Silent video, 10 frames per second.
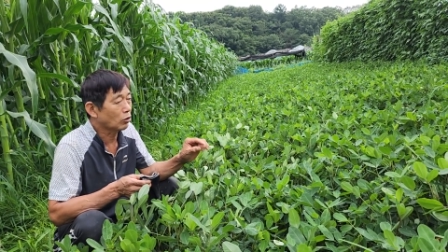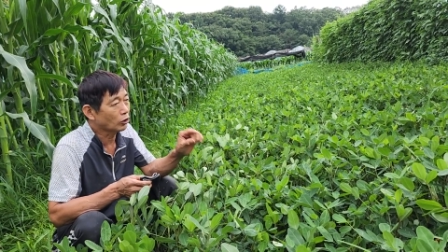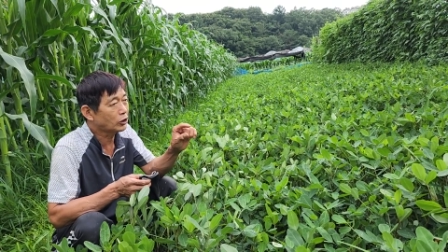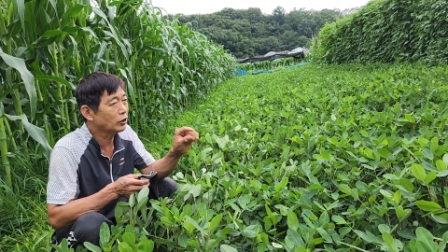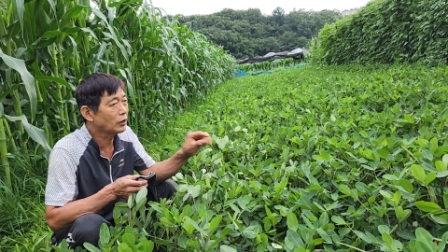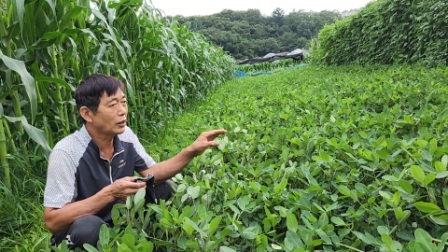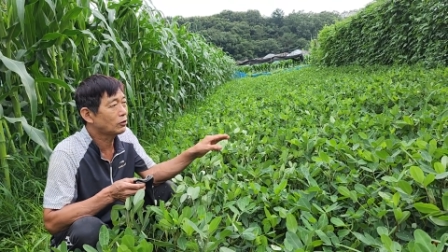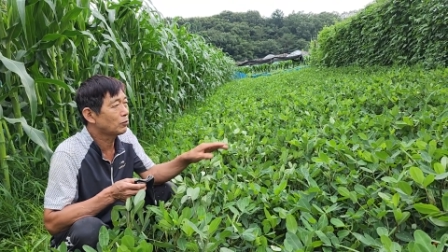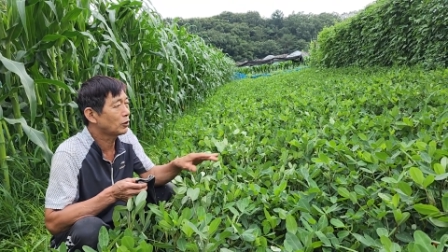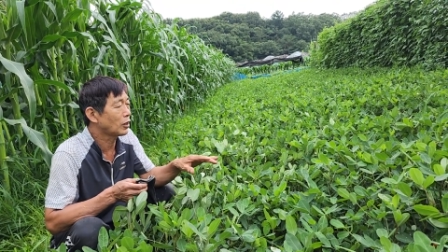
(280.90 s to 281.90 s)
거칠은 게
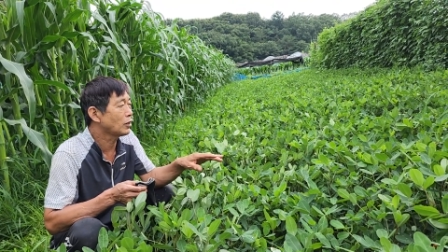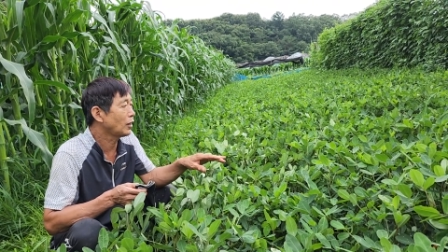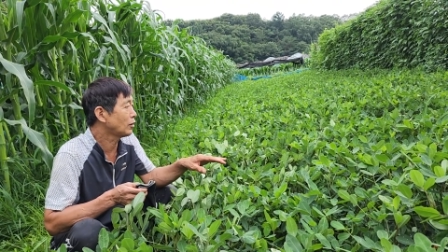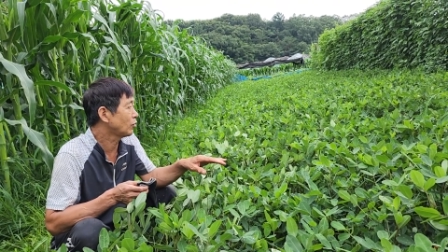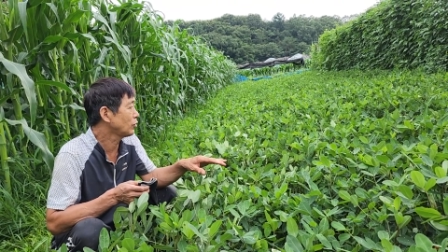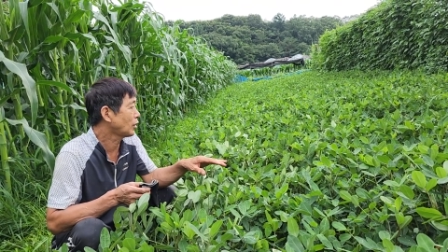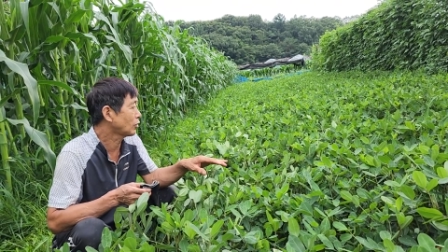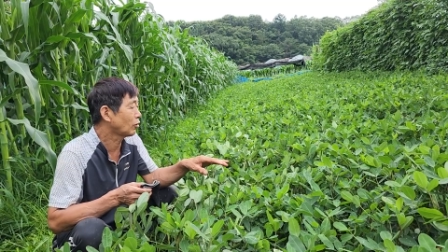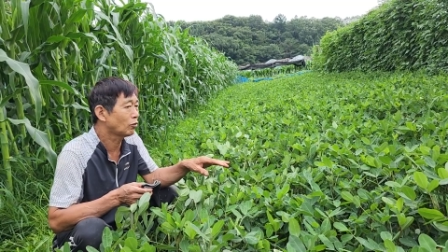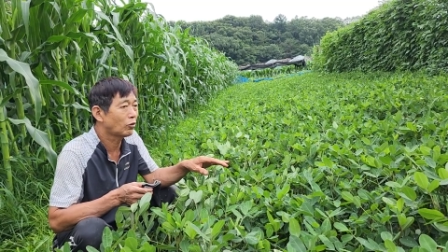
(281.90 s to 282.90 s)
있으면 굉장히
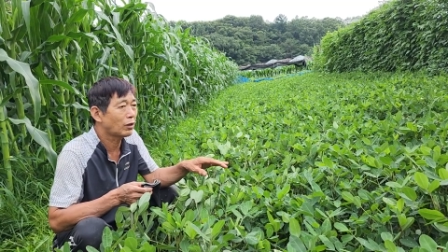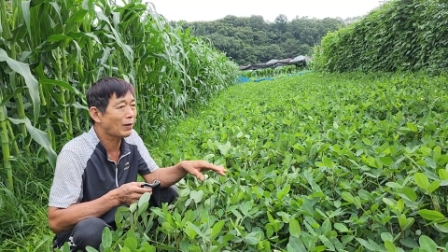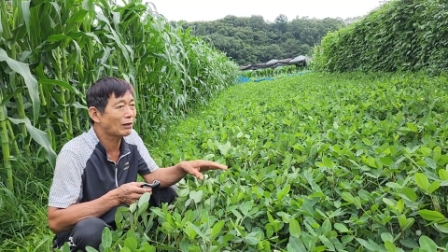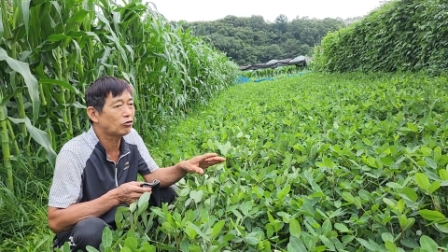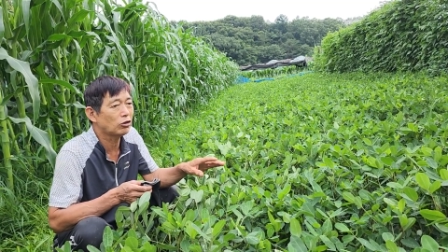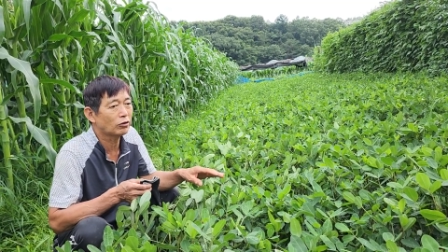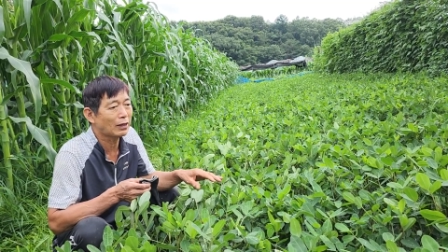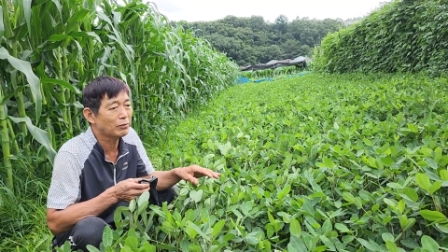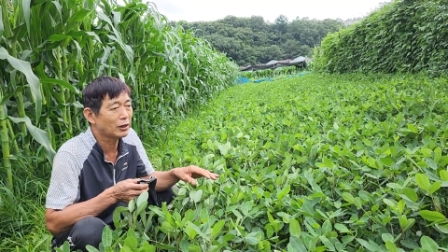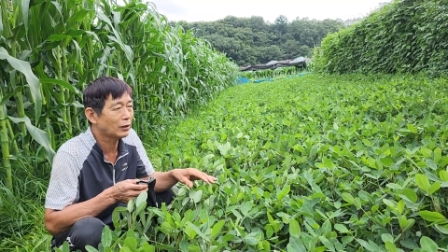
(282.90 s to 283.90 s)
좋으니까 저도 올해 맞추려고 합니다.